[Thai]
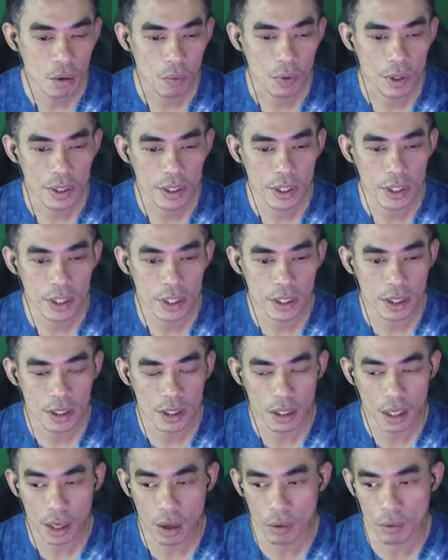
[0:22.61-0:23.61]
วันนี้
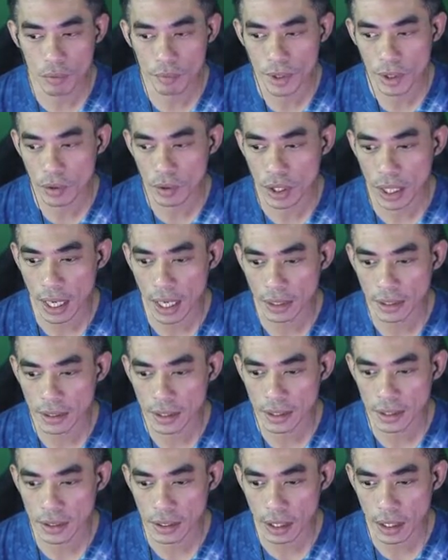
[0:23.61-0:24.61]
เรามีโอกาส
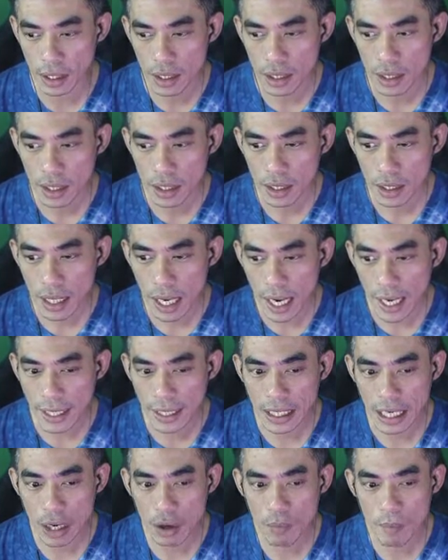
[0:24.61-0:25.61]
ที่จะได้
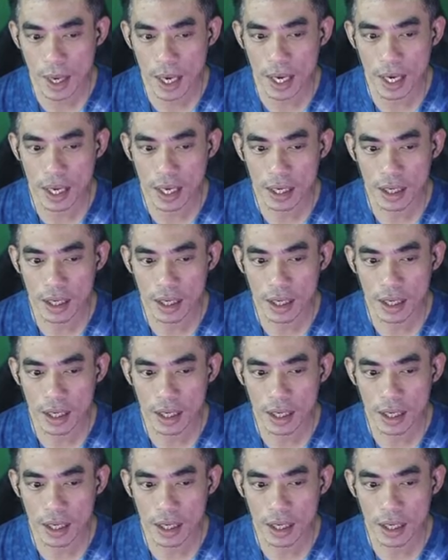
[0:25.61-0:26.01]
เข้ามา